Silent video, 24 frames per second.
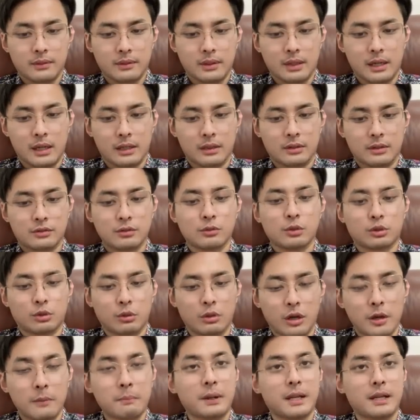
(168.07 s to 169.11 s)
啊，中国
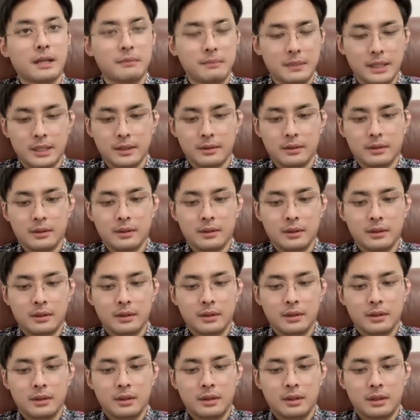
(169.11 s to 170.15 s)
同行被任命。
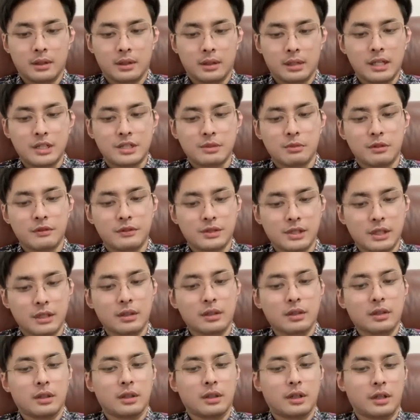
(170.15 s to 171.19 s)
格拉西莫夫
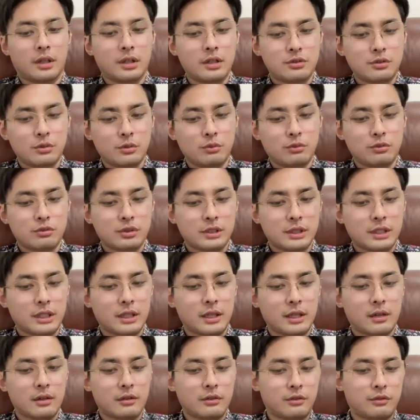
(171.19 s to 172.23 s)
称。俄中武装力
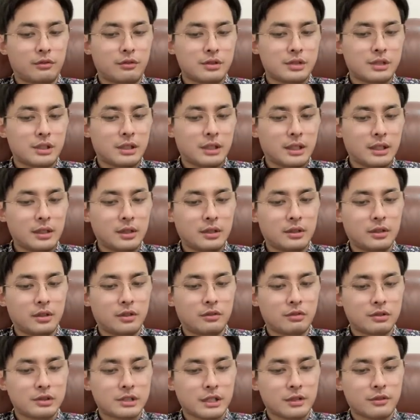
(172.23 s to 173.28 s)
量举行联合
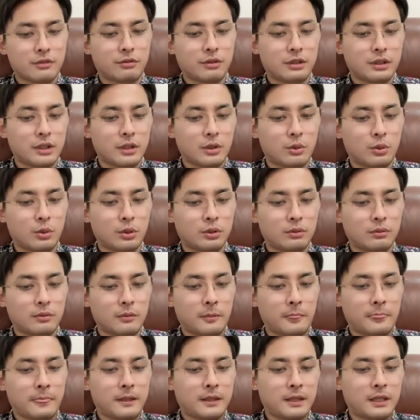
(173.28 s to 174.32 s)
作战训练活动，
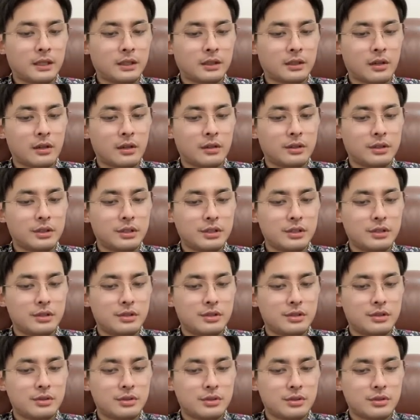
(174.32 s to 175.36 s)
应当依
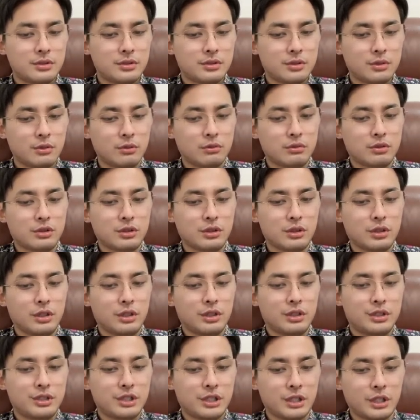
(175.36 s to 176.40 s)
旧是
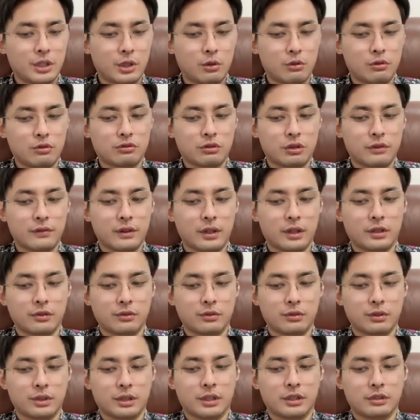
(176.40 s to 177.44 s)
今后双方合
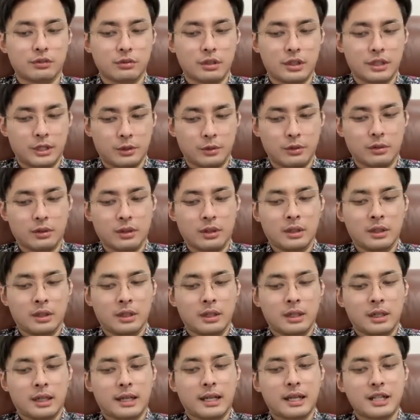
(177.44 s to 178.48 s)
作的一个重要领域。
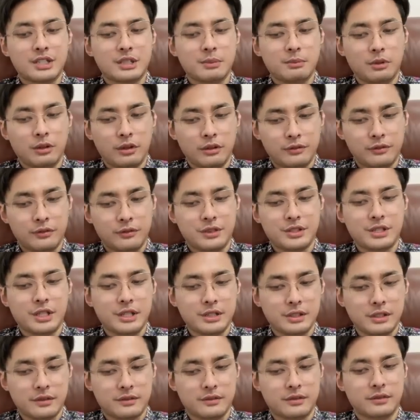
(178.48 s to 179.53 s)
格拉西莫夫坚
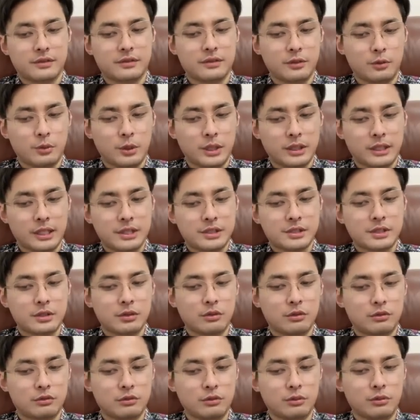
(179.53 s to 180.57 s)
信，此次会谈将
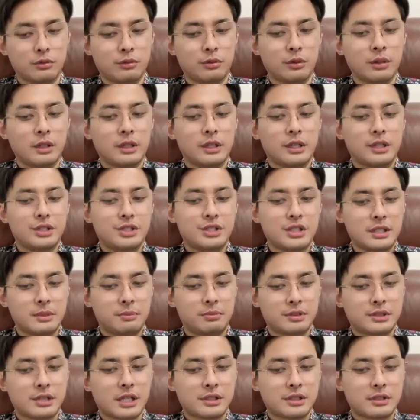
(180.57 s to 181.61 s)
有助于进一
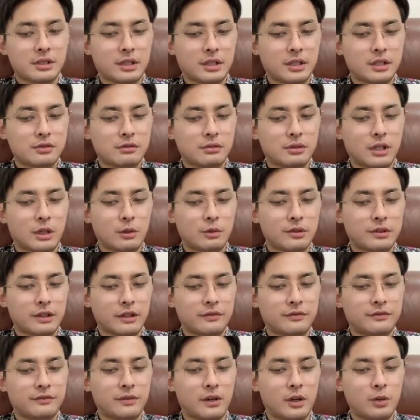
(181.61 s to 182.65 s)
步加强俄中两国在
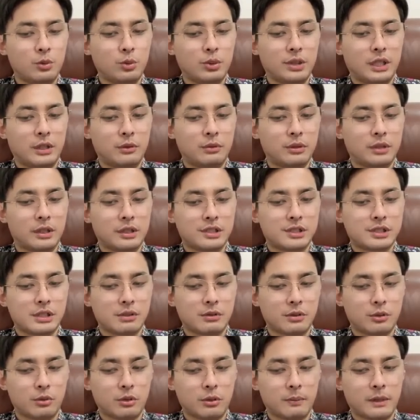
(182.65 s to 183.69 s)
防务领域的战
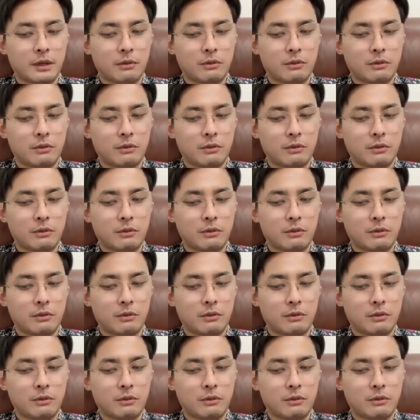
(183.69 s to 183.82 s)
略伙伴